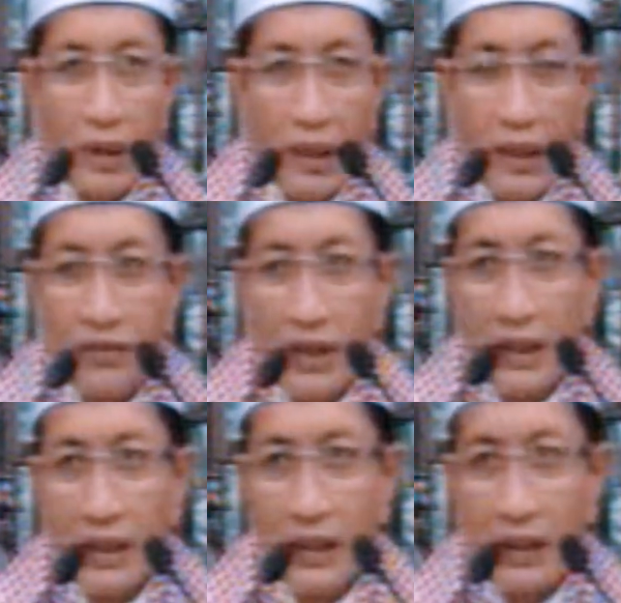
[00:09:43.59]

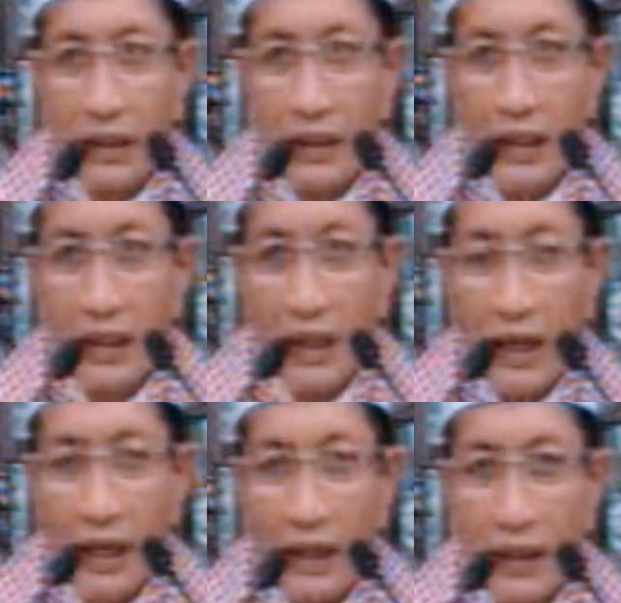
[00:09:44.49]
kelezatan,
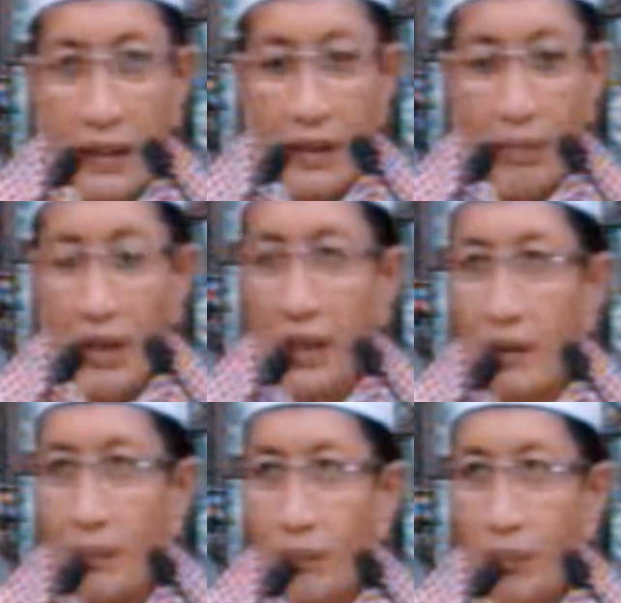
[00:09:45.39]
keindahan, kenyamanan.